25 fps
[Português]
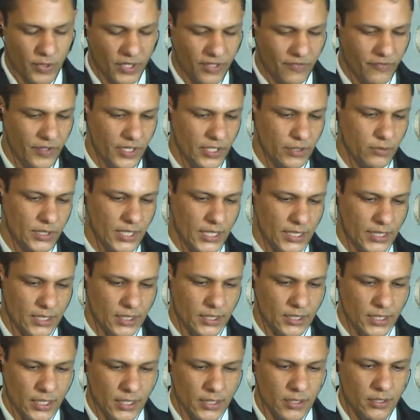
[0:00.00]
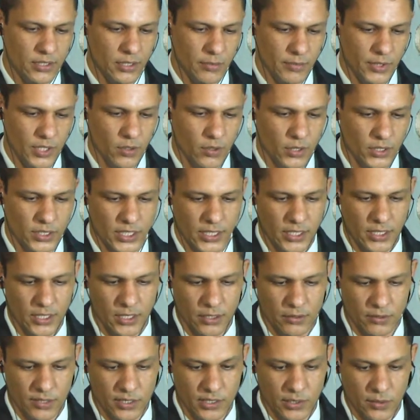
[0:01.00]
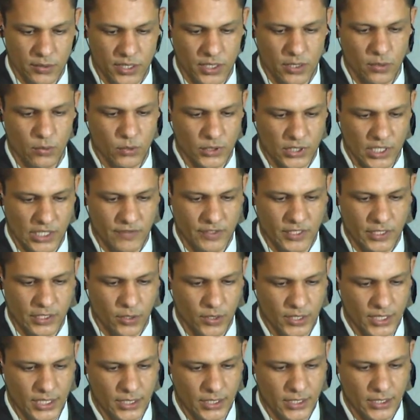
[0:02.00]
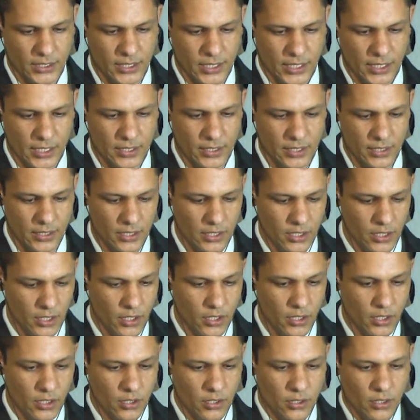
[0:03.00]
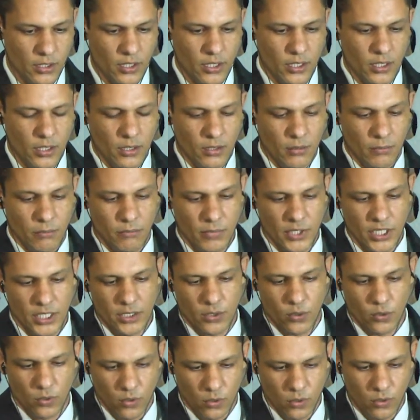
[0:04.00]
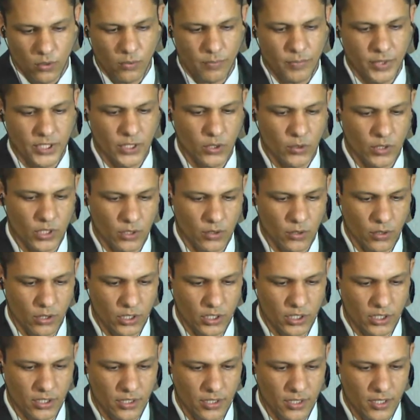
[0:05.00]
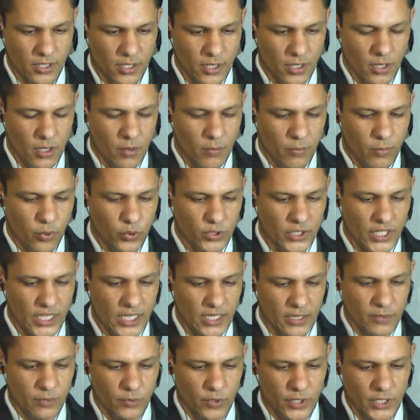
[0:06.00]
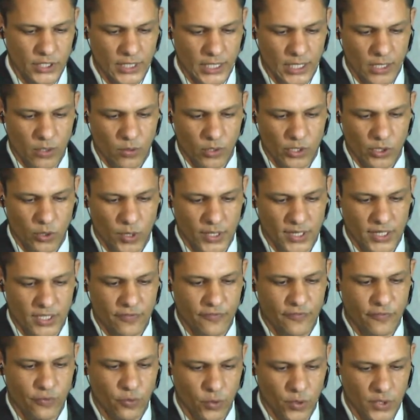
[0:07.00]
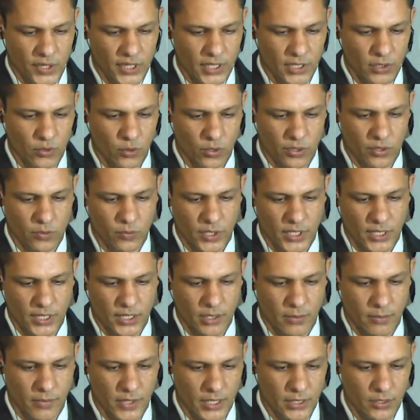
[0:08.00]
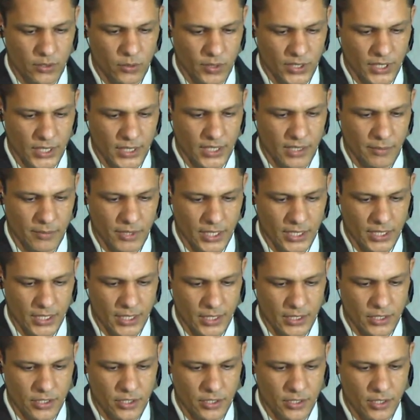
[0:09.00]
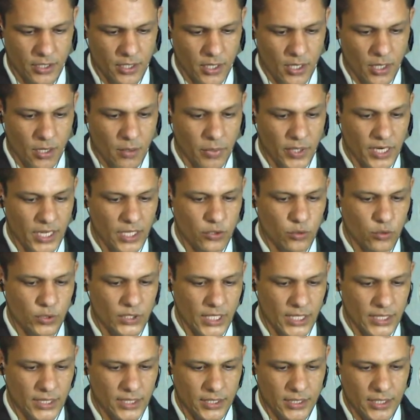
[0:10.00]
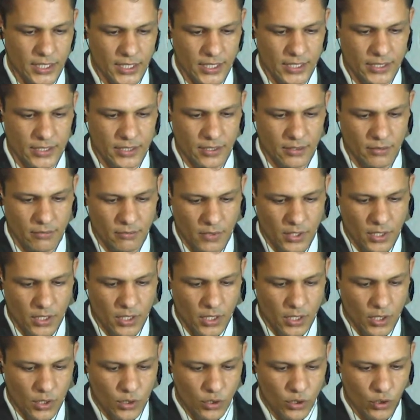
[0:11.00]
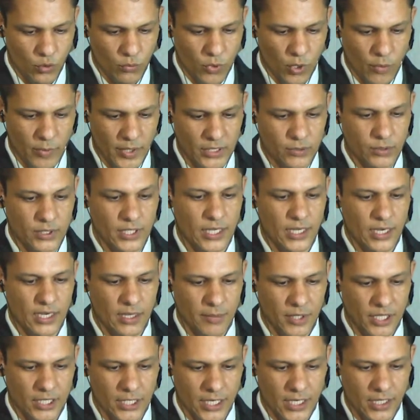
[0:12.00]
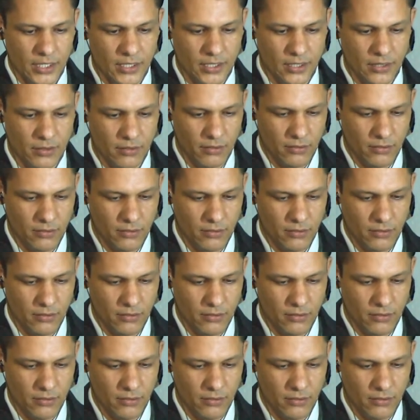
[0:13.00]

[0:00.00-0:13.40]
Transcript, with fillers: prefeito da cidade, também rotariano, não se encontrava na nossa cidade me ligou, pediu que nós pudéssemos entrar com a nossa força, nosso conhecimento, nossas amizades, para ajudar a cidade no momento de calamidade.